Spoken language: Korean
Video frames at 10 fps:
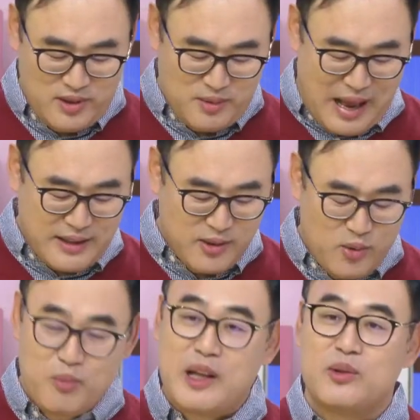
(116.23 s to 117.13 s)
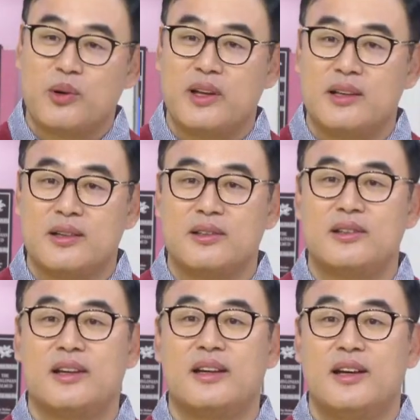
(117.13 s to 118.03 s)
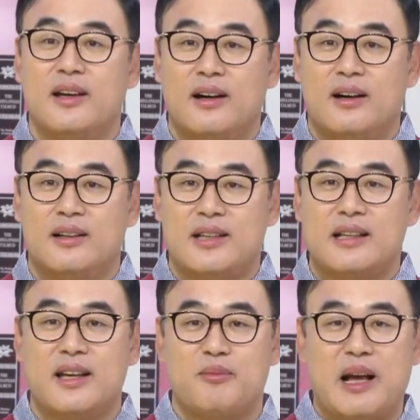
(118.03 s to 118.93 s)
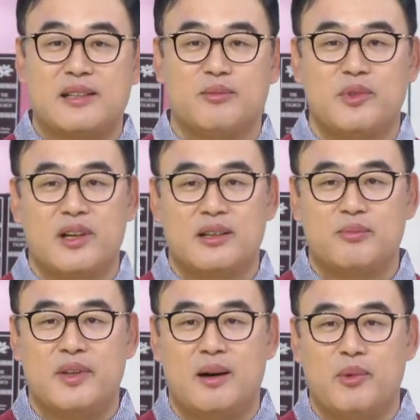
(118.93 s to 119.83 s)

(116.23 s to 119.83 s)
만성 골반통에 대해서 이제 어, 자세히 말씀드리겠습니다.